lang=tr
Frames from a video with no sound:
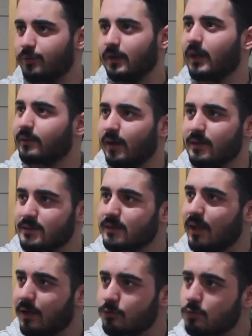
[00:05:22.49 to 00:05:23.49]
filan
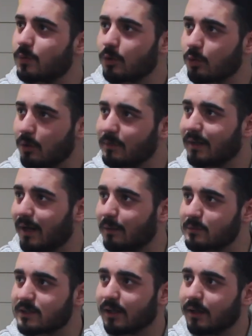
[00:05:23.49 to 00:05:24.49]
tarzında cümle kurabilirler
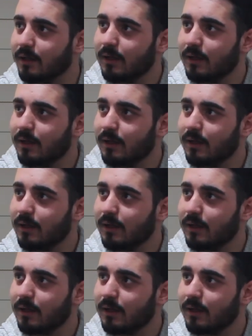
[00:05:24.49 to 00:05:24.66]
bize.